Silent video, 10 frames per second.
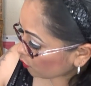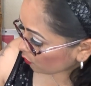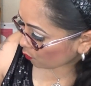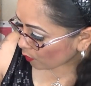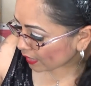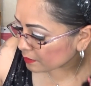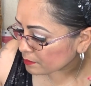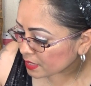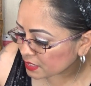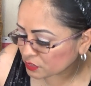con White
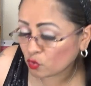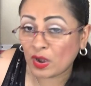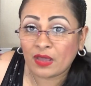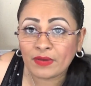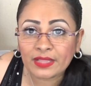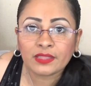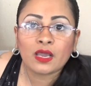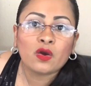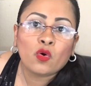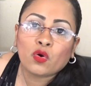Mask, con
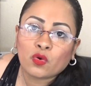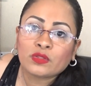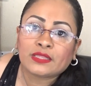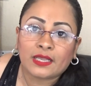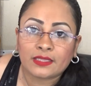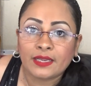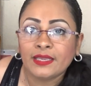Lavanda o con Tatra.